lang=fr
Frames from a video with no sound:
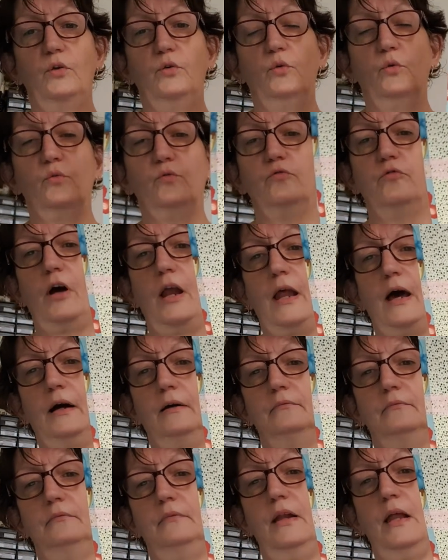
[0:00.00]
Donc
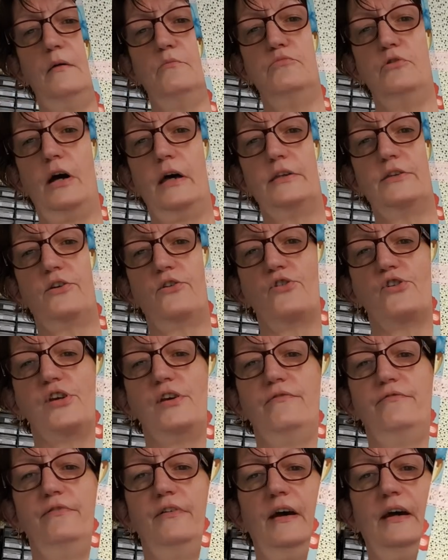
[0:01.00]
voilà, la boîte que
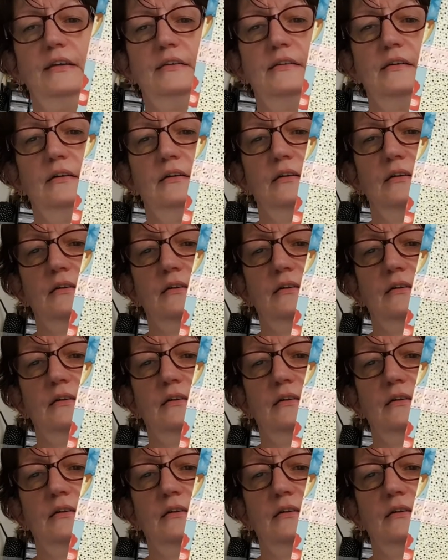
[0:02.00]
j'ai faite.